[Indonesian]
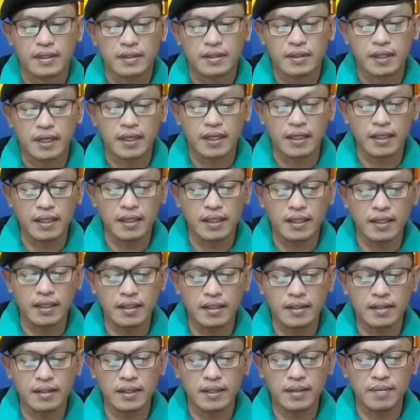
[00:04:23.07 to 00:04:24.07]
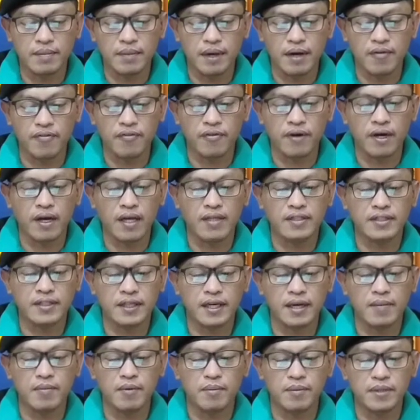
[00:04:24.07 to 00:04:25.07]
Jadi ini tim
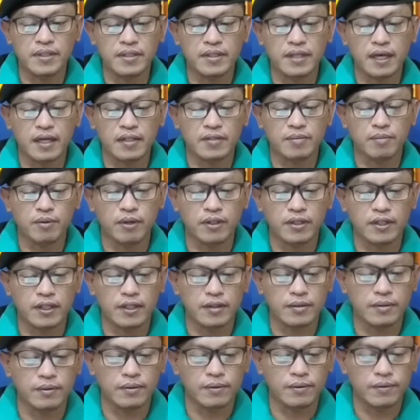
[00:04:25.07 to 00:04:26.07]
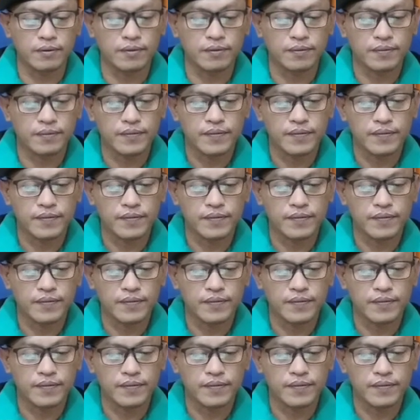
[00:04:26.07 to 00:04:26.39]
advokasi ya meminta seperti itu